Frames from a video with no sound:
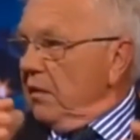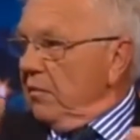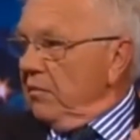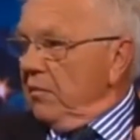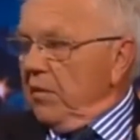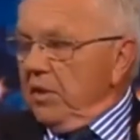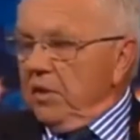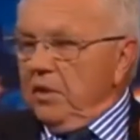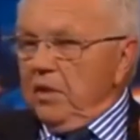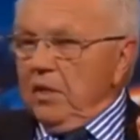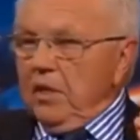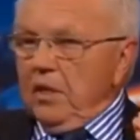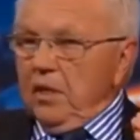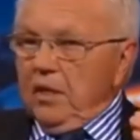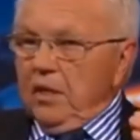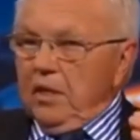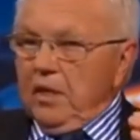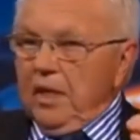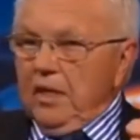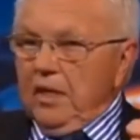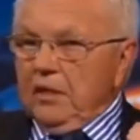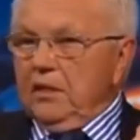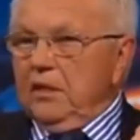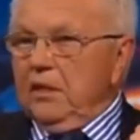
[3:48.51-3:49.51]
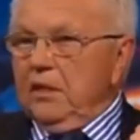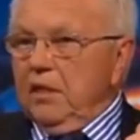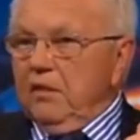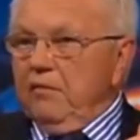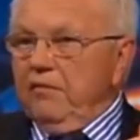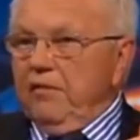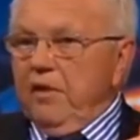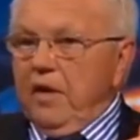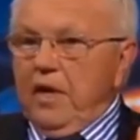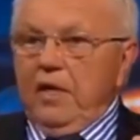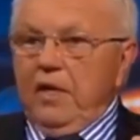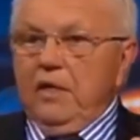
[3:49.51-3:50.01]
mit der Charta der
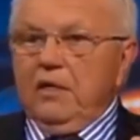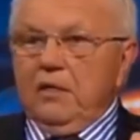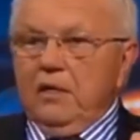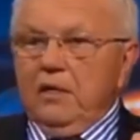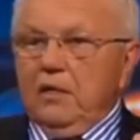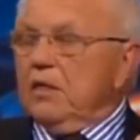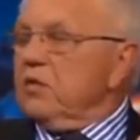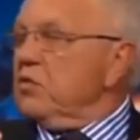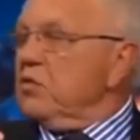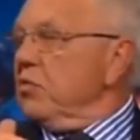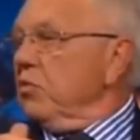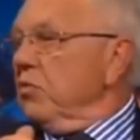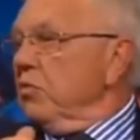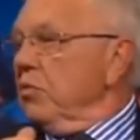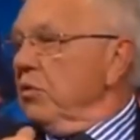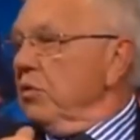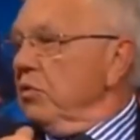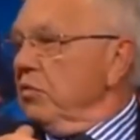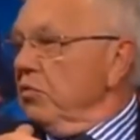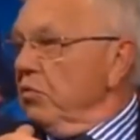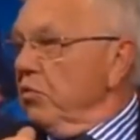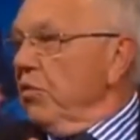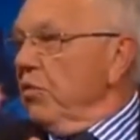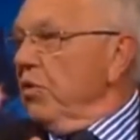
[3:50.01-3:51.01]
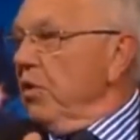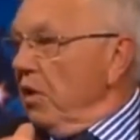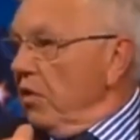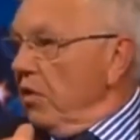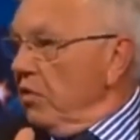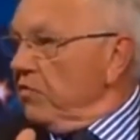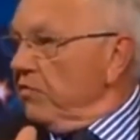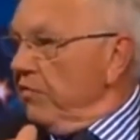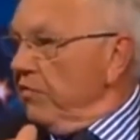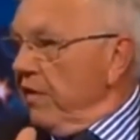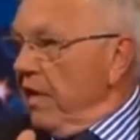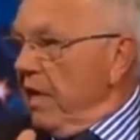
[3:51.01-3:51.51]
Vereinten Nationen
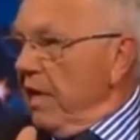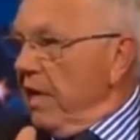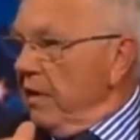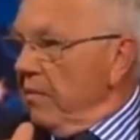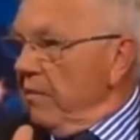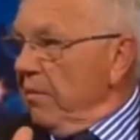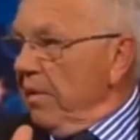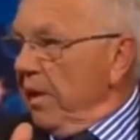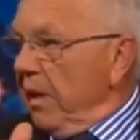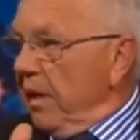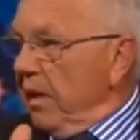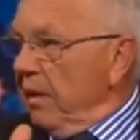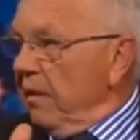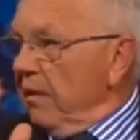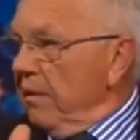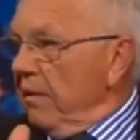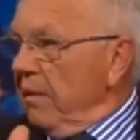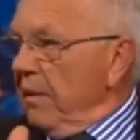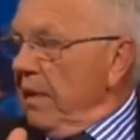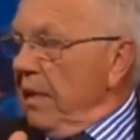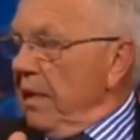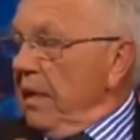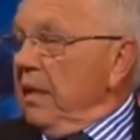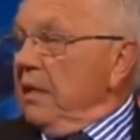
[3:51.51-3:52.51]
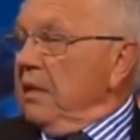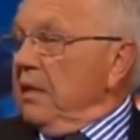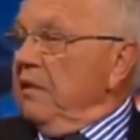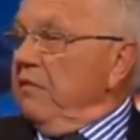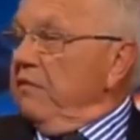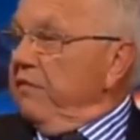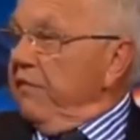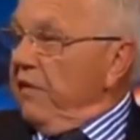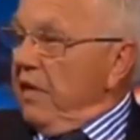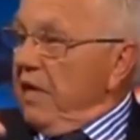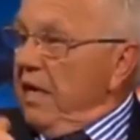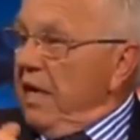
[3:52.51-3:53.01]
durchaus vereinbar. Die
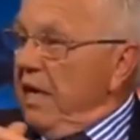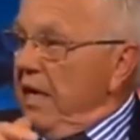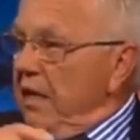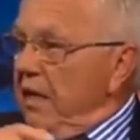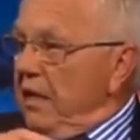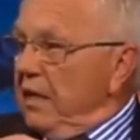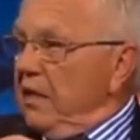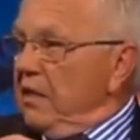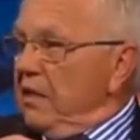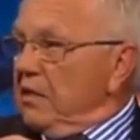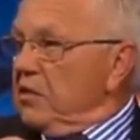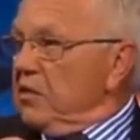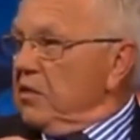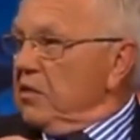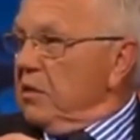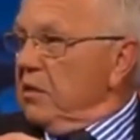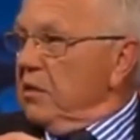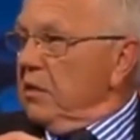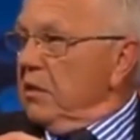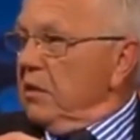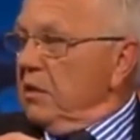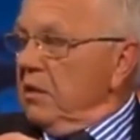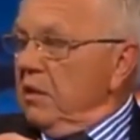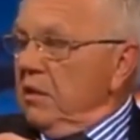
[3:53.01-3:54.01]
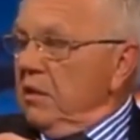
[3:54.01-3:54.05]
Frage ist,